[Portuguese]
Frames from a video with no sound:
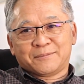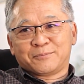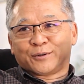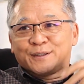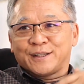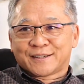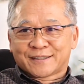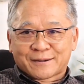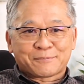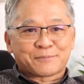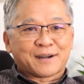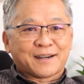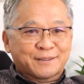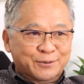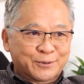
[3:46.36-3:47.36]
modéstia à
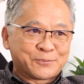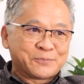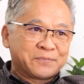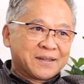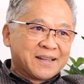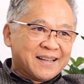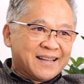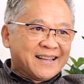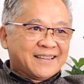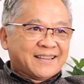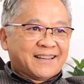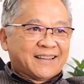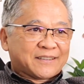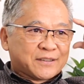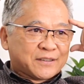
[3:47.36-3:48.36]
parte, eu,
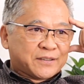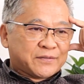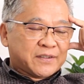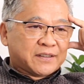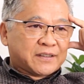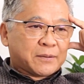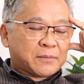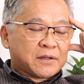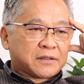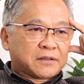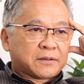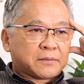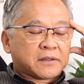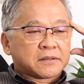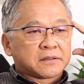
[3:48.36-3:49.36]
né, a gente vem trabalhando há
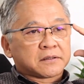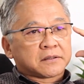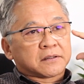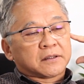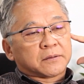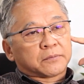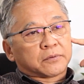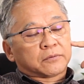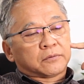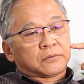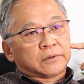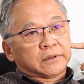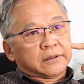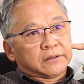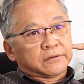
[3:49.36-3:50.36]
bastante tempo com
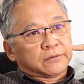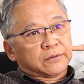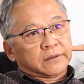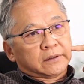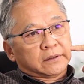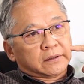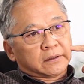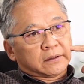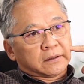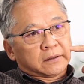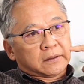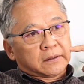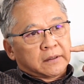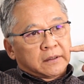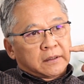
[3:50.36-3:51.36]
isso e
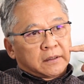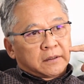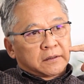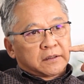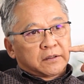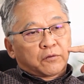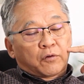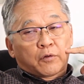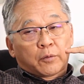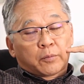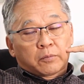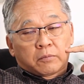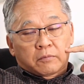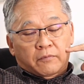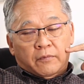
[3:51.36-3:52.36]
desenvolveu
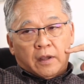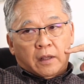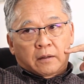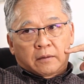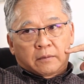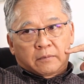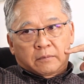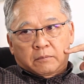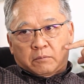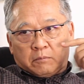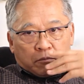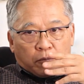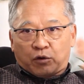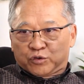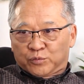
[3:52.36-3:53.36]
é, é,
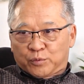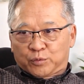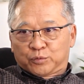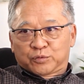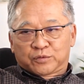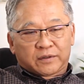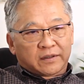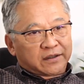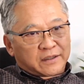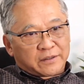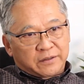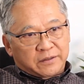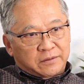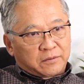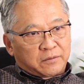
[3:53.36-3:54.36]
bons produtos, né? acho
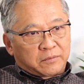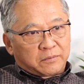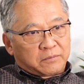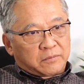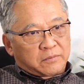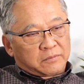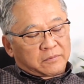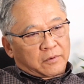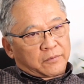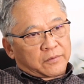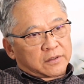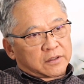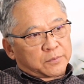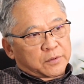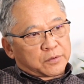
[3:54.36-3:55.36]
que talvez
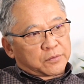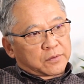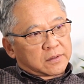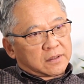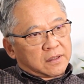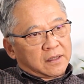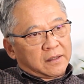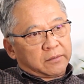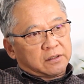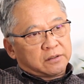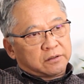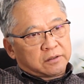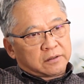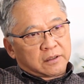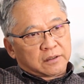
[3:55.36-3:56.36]
as pessoas lembrem, a
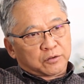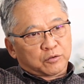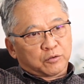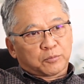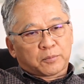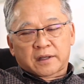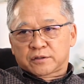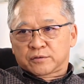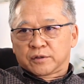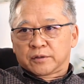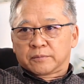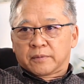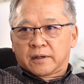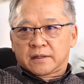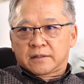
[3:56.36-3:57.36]
gente lançou o Passo
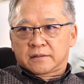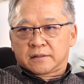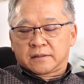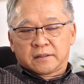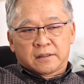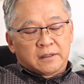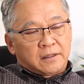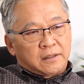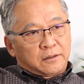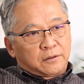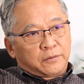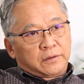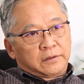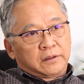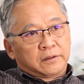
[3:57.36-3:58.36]
Repassa em
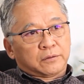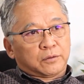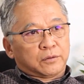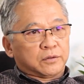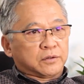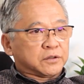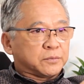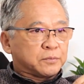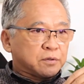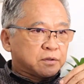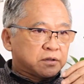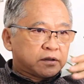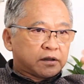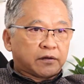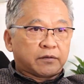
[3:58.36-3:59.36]
92, depois a
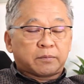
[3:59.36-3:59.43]
gente teve